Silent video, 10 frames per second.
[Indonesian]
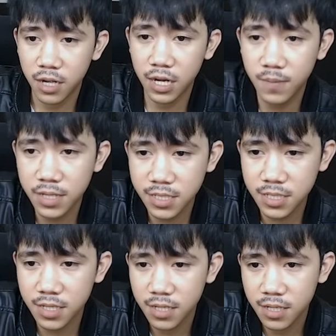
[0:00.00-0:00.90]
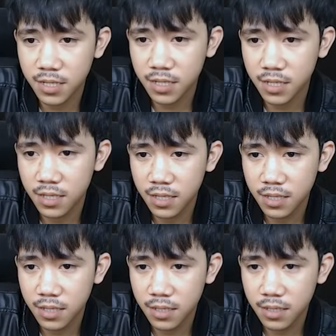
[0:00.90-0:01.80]
animasi.
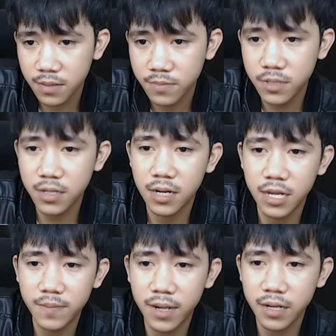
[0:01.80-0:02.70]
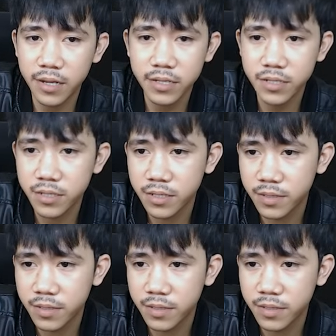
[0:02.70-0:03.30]
Wah, lagi main, guys.